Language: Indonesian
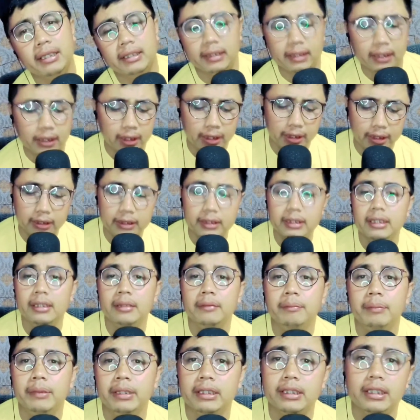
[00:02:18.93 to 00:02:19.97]
masih isi
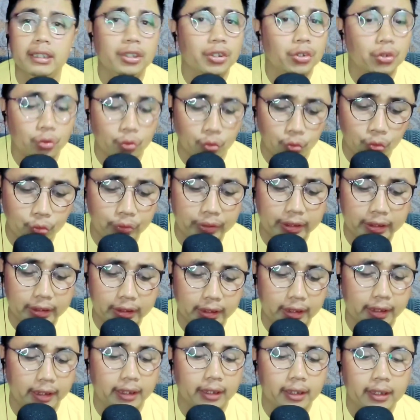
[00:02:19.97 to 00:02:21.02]
isi
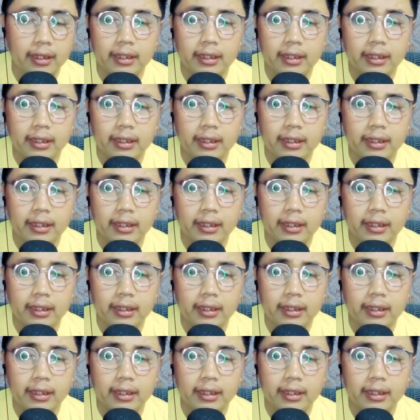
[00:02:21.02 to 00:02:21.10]
squishy.